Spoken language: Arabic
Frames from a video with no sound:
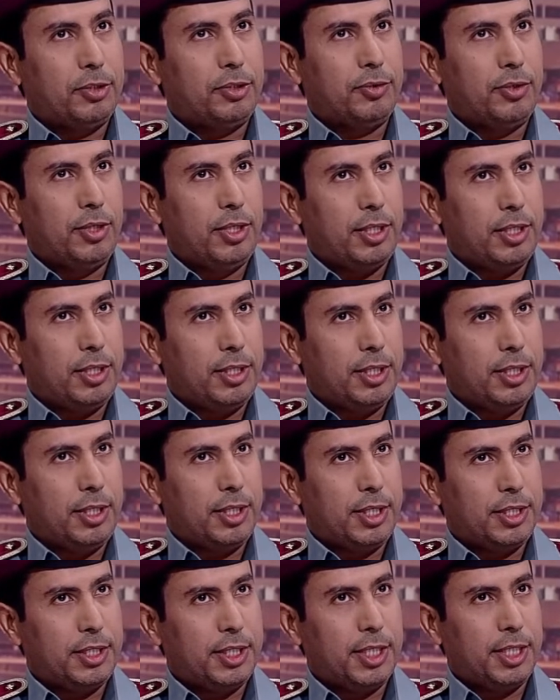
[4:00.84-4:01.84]
والشؤون
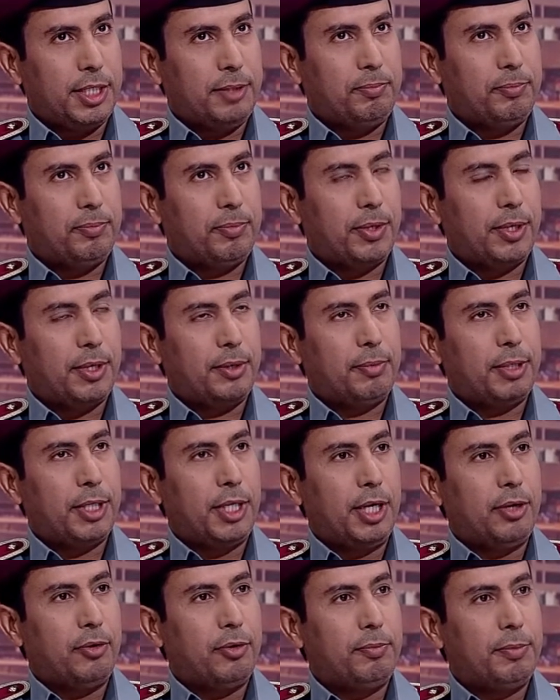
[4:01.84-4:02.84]
الاجانب
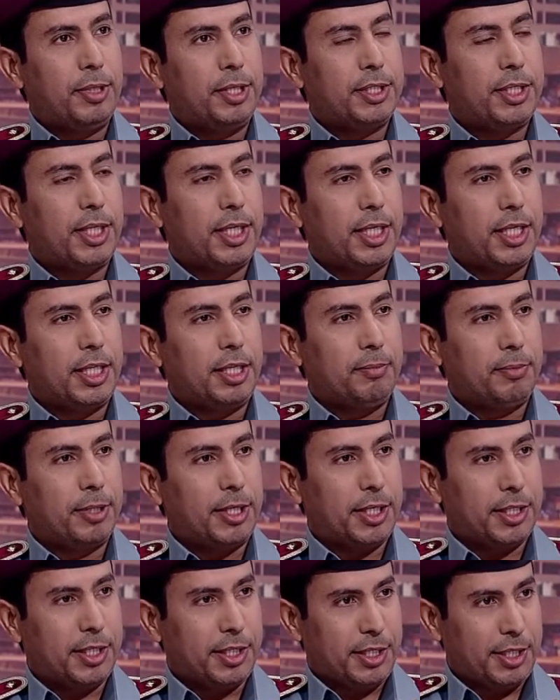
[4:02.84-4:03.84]
بالتعاون مع شركه
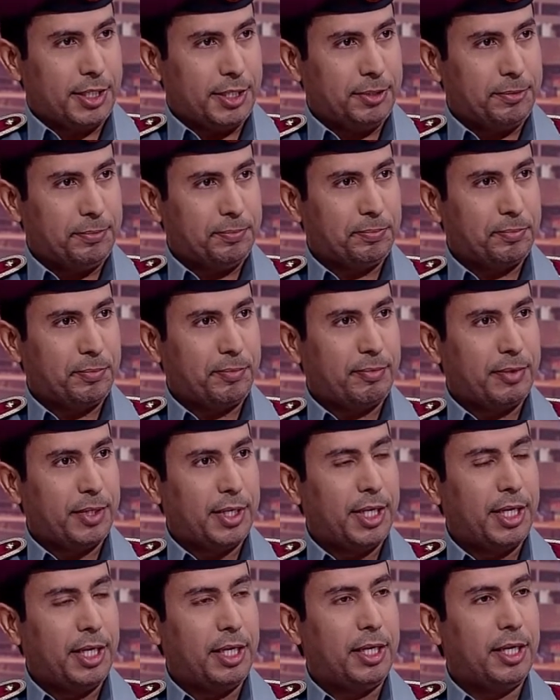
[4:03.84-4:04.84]
اماراتك
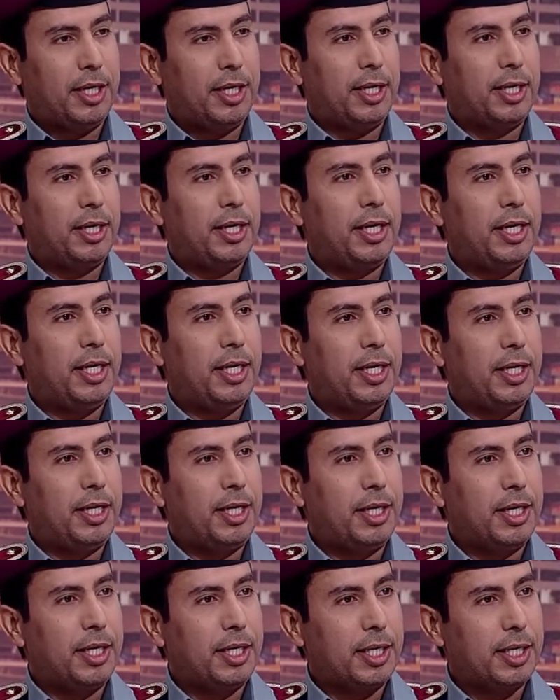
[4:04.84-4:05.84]
هي اللي هي
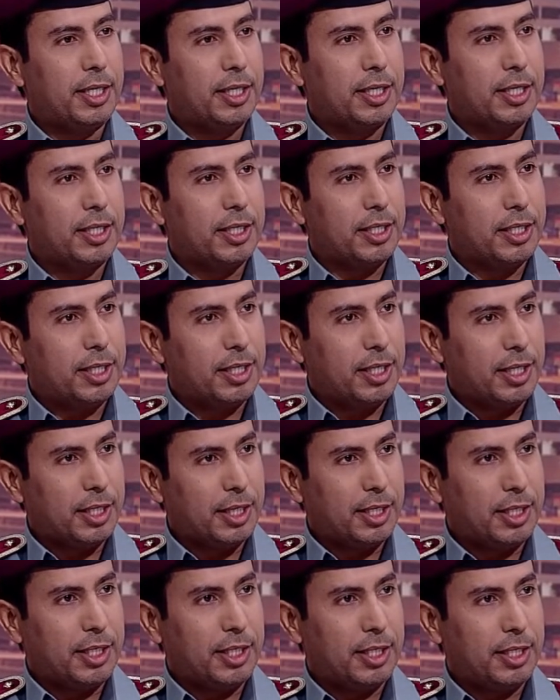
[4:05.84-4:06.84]
اللي
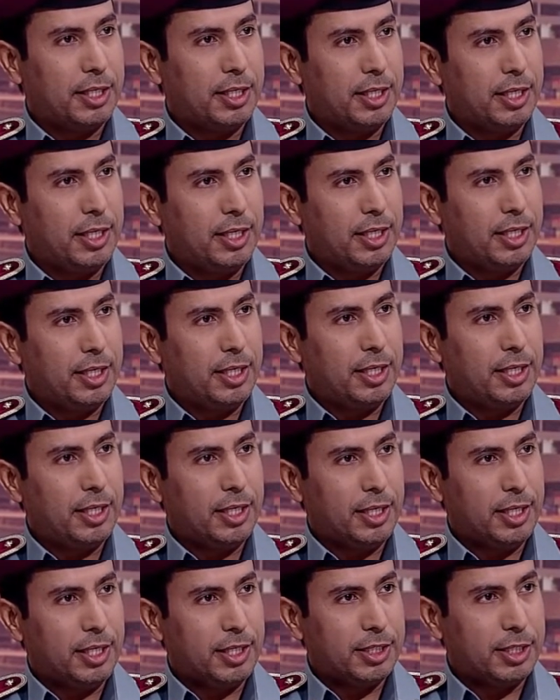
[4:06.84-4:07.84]
اطلقت
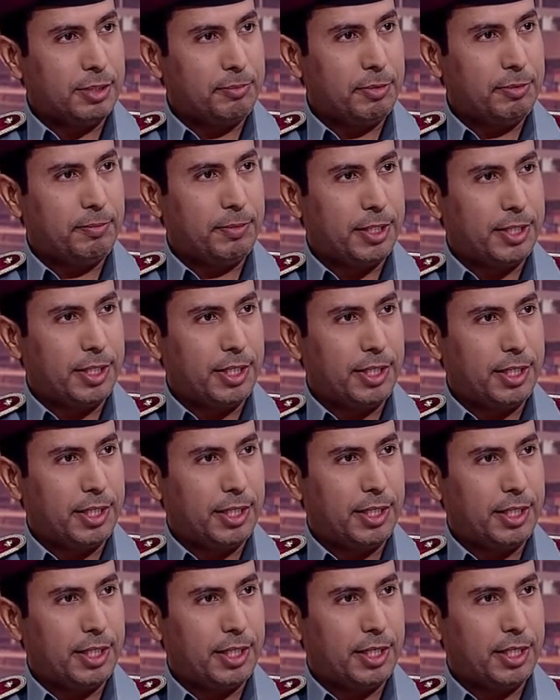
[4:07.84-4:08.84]
اللي صممت
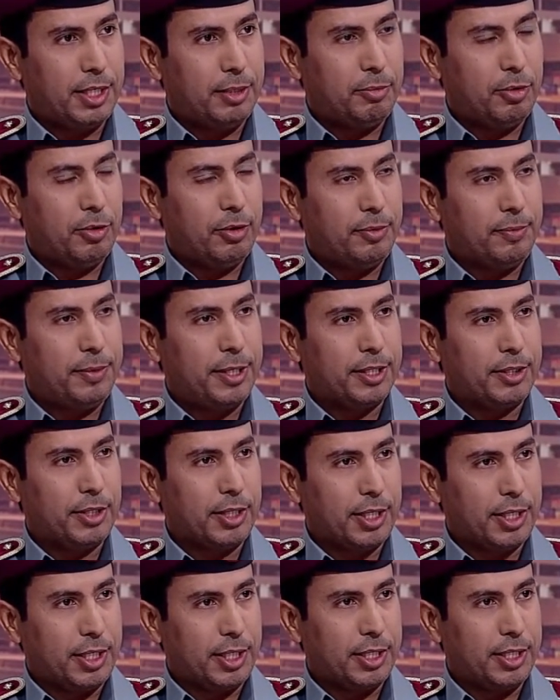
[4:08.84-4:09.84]
البوابات
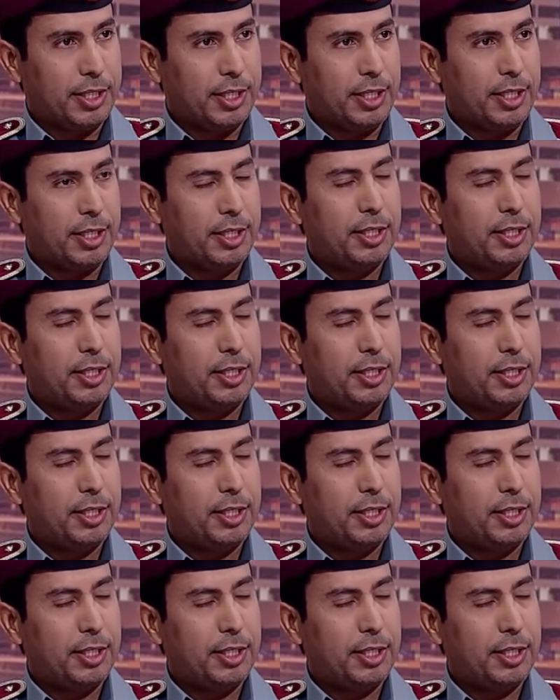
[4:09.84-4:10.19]
اطلقتها